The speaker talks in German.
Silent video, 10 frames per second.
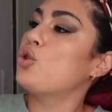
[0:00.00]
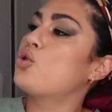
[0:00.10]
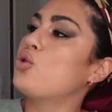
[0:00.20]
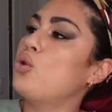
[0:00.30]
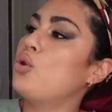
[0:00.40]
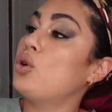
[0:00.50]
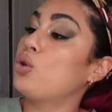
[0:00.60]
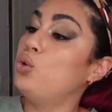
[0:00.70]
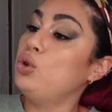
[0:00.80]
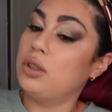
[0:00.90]
So
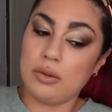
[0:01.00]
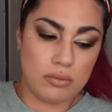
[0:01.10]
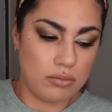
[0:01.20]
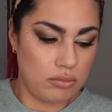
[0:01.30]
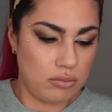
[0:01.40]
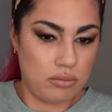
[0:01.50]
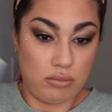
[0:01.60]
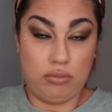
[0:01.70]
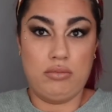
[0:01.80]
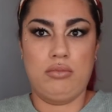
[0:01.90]
gut. Jetzt das
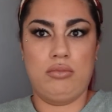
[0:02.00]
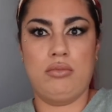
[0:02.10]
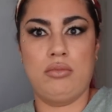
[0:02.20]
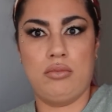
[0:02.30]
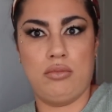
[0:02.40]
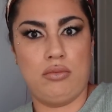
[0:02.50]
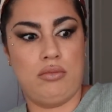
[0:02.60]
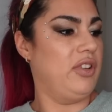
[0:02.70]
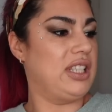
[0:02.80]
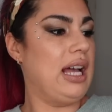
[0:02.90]
Resultat meiner Websuche.
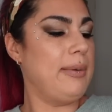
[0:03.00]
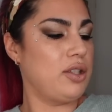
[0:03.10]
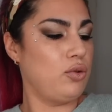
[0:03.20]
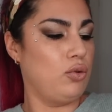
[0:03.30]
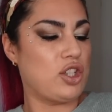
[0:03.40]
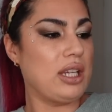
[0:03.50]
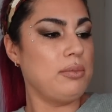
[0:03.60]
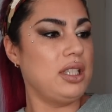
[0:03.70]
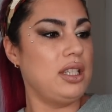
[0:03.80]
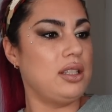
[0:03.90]
Was laberst du? Schreck
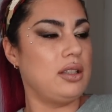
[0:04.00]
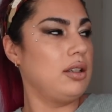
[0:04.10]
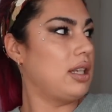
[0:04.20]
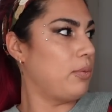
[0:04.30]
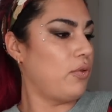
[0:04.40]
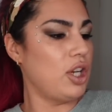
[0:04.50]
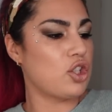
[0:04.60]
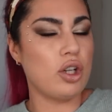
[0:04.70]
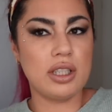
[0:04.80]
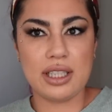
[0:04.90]
mich nicht. Ich habe mich voll
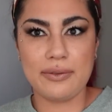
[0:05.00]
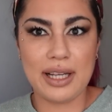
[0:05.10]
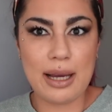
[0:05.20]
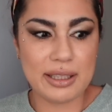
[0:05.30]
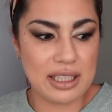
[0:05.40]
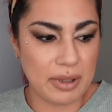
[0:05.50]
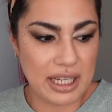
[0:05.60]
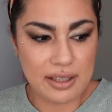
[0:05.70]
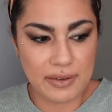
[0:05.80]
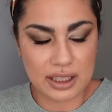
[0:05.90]
erschrocken. Ich denke, wer labert hier? Mein
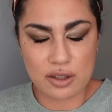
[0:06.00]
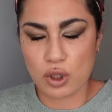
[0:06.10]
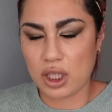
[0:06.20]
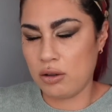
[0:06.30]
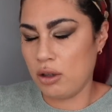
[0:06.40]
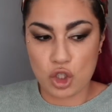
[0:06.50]
Handy fängt an zu reden.